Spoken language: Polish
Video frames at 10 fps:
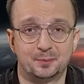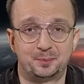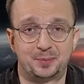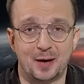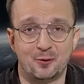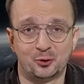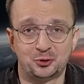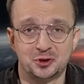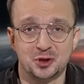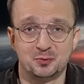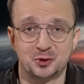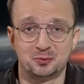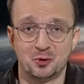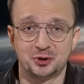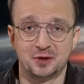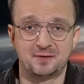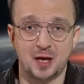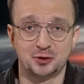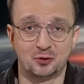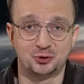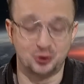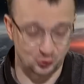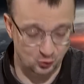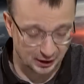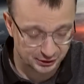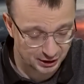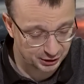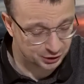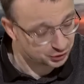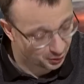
Białorusini być może wierzą ci od Łukaszenki,